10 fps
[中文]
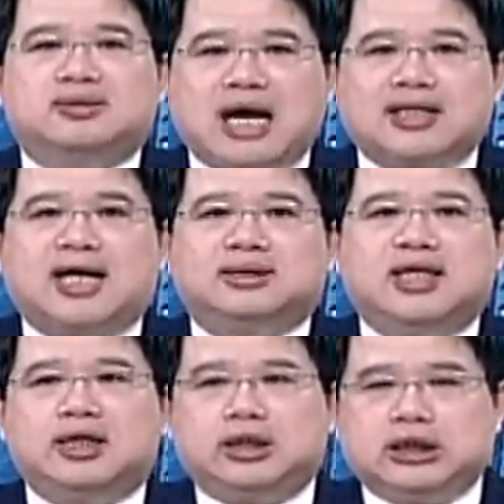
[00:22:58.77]
当然
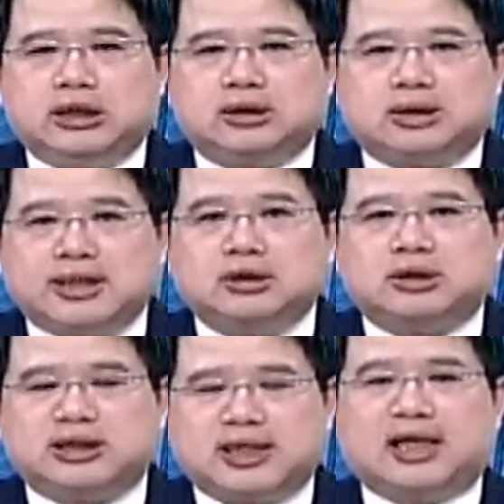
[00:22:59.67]
也。跟
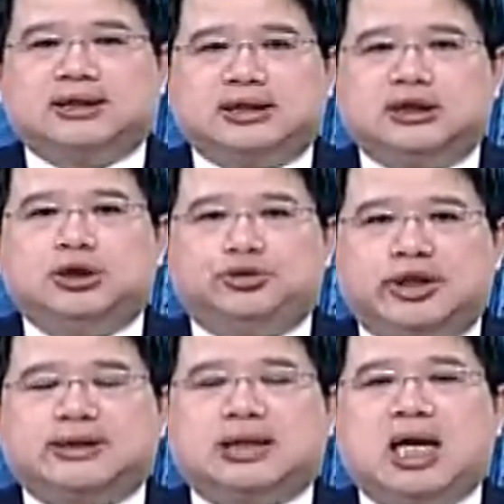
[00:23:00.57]
其他的经济
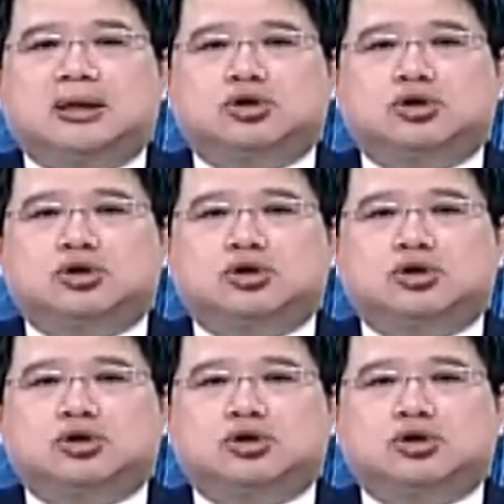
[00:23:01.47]
学者哈，